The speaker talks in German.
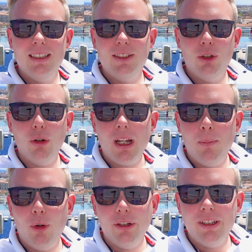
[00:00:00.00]
Zurück
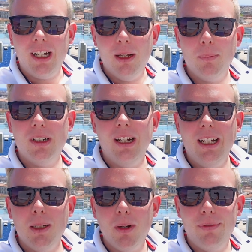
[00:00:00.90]
an Bord nach einem
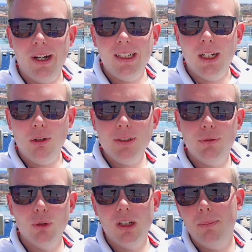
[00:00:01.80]
kleinen, aber feinen
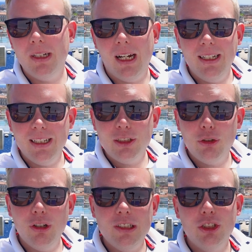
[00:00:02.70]
Ausflug mit einigen
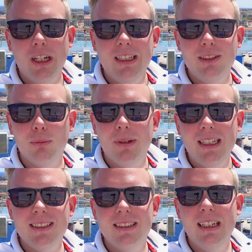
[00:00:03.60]
schönen Stellen und
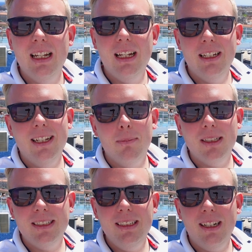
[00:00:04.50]
Plätzen hier in
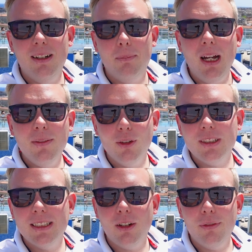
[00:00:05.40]
Messina machen wir
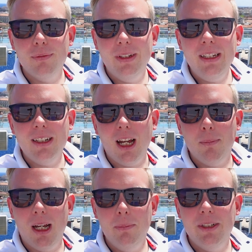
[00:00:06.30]
uns jetzt auf den Weg nach
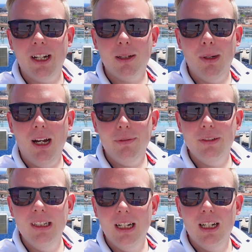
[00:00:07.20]
einem halben Tag im
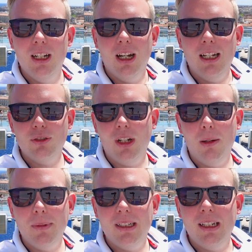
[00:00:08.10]
Hafen. Also
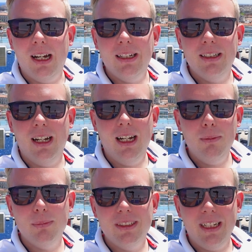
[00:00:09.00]
haben dann einen
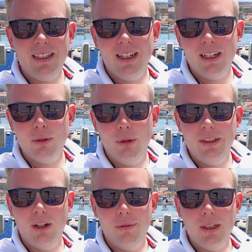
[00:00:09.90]
halben Seetag
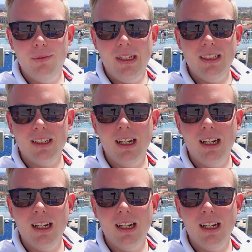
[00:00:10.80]
heute auf dem Weg nach